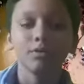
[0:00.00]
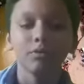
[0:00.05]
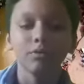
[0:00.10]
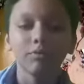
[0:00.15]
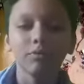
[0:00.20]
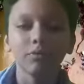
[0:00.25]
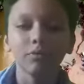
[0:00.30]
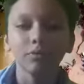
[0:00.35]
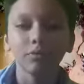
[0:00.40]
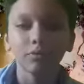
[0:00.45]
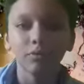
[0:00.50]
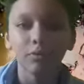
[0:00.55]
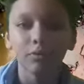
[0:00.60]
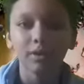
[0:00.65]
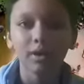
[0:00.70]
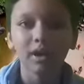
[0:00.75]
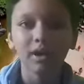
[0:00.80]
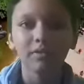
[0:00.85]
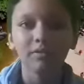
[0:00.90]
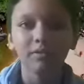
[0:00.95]
No
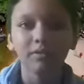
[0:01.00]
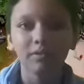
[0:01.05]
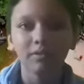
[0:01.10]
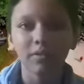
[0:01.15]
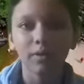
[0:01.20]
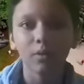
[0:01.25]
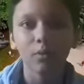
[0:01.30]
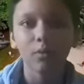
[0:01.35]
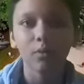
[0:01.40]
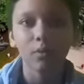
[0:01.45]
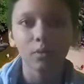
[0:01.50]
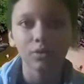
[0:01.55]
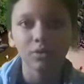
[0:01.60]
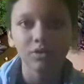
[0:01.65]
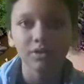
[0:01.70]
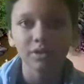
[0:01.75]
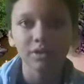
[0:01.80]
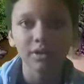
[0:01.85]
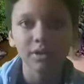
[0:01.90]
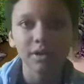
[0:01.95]
futuro, quem viveu
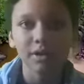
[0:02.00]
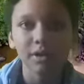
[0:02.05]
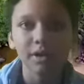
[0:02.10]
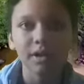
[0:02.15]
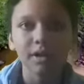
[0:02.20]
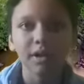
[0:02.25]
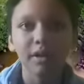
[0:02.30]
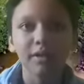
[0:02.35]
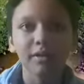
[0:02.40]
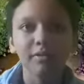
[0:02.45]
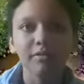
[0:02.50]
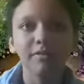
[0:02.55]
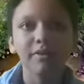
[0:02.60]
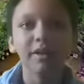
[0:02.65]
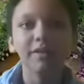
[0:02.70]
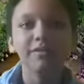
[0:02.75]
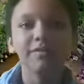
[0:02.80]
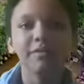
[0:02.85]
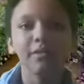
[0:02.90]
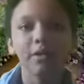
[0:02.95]
hoje, que
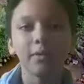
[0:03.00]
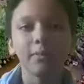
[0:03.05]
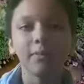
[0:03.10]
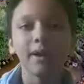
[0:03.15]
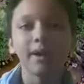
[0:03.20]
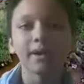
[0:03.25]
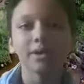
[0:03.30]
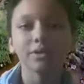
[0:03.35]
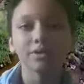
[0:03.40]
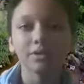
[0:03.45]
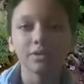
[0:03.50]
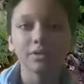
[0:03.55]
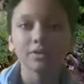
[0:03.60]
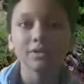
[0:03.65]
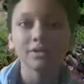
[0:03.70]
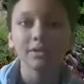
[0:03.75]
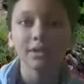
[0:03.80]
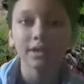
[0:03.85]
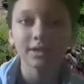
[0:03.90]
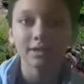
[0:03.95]
vai formar a
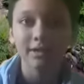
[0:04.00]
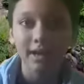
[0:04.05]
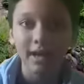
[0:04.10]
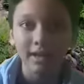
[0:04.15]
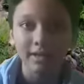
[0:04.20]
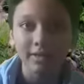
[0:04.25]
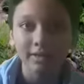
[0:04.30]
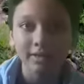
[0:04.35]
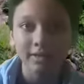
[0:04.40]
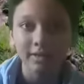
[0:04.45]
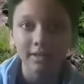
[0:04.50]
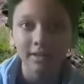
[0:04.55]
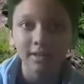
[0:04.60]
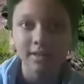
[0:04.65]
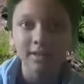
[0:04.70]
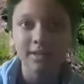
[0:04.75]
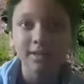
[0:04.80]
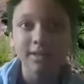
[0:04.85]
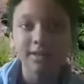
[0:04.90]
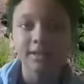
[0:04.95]
sociedade
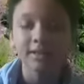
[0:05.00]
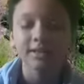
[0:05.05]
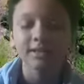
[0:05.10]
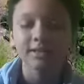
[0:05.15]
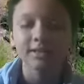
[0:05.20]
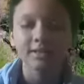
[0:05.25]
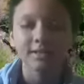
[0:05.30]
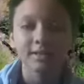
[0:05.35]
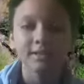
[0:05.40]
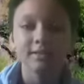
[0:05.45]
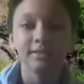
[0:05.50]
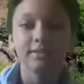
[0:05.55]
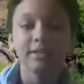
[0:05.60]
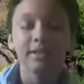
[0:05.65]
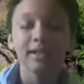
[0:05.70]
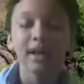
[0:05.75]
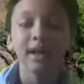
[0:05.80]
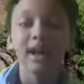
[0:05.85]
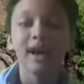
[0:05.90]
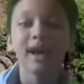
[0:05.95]
e que sim
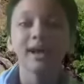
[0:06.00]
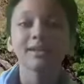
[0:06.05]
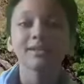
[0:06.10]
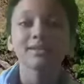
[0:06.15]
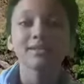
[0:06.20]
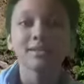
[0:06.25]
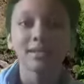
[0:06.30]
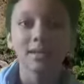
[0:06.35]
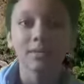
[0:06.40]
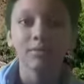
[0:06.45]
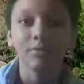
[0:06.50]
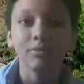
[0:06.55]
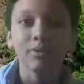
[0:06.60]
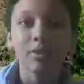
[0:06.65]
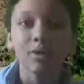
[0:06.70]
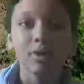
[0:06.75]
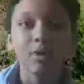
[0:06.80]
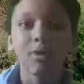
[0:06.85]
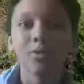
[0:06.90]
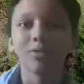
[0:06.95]
tem a razão,
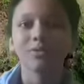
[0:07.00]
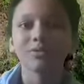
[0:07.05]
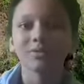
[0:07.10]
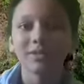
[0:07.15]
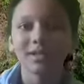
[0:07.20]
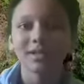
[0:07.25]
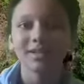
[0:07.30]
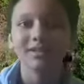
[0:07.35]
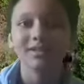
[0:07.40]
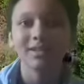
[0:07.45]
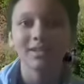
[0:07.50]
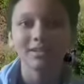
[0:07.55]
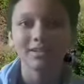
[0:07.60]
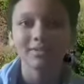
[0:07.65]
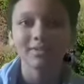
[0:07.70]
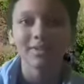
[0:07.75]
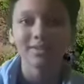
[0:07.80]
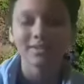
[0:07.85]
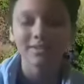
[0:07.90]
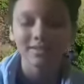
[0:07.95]
com
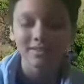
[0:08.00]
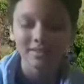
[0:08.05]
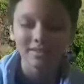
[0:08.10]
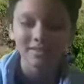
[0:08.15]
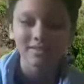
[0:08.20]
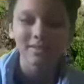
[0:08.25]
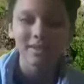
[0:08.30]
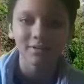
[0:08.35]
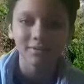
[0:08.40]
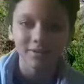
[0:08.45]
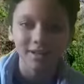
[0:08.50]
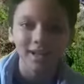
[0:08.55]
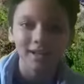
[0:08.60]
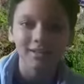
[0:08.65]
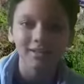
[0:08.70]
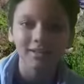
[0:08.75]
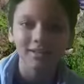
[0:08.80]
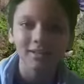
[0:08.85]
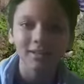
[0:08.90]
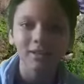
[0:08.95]
certeza vai sentir
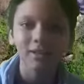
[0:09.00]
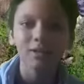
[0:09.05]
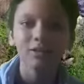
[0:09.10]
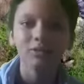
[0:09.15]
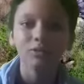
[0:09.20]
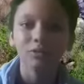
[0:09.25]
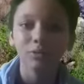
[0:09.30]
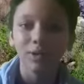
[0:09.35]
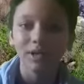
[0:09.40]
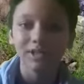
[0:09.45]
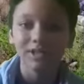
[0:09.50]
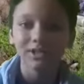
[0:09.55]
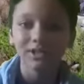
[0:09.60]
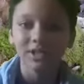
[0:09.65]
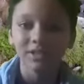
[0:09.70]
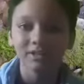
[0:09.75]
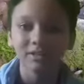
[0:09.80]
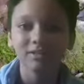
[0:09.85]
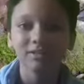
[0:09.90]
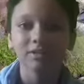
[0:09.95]
saudade. Tua
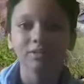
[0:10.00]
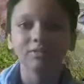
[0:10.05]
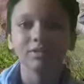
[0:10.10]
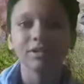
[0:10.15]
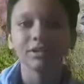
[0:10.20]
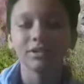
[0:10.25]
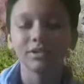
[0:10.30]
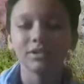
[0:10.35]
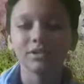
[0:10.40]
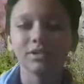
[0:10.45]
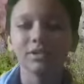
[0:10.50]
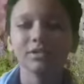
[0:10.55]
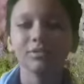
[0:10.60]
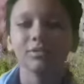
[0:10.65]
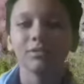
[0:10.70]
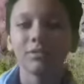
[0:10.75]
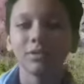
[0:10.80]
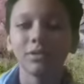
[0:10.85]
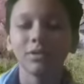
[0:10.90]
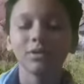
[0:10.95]
gente e teu
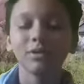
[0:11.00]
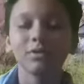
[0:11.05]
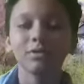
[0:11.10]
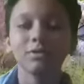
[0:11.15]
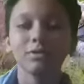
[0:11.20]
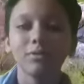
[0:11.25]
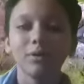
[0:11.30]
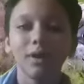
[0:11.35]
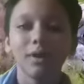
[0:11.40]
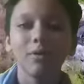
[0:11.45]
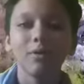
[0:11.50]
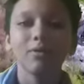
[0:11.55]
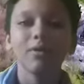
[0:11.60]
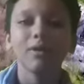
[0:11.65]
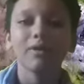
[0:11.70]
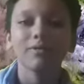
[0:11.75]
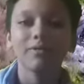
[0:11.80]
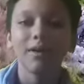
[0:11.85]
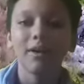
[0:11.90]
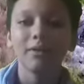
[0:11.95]
destino, tua
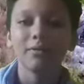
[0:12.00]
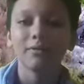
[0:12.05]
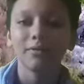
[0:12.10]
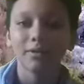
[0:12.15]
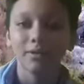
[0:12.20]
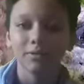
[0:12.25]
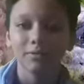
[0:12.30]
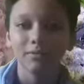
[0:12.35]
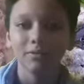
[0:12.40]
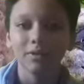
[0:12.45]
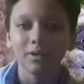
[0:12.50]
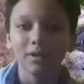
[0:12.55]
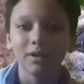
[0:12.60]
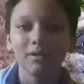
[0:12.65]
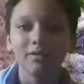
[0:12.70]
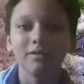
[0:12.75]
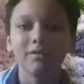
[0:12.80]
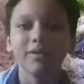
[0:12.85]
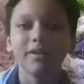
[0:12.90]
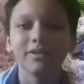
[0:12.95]
honra varonil,
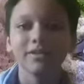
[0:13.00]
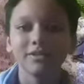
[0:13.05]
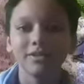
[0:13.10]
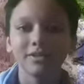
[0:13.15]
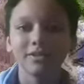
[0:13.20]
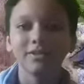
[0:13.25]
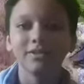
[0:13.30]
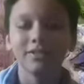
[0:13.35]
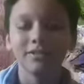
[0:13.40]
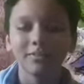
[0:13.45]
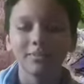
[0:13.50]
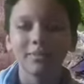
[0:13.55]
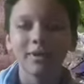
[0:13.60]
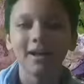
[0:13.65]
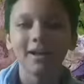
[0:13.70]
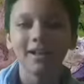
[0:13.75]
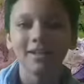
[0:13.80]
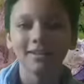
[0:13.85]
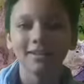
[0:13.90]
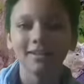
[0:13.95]
fez de ti
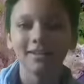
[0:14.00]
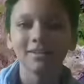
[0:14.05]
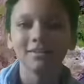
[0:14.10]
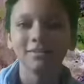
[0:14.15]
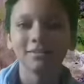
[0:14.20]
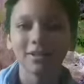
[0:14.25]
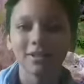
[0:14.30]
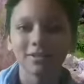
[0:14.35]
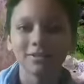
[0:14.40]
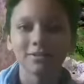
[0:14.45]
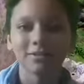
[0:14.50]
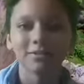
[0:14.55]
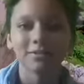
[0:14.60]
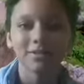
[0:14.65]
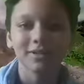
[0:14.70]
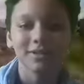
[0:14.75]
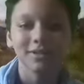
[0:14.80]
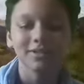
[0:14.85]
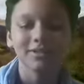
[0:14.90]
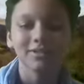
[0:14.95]
paladino nas
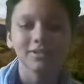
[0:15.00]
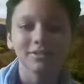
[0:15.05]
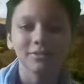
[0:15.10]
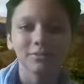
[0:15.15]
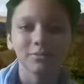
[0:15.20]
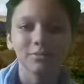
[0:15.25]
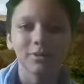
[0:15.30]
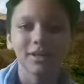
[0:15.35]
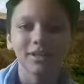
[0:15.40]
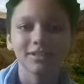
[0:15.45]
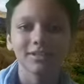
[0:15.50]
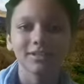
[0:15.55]
conquistas do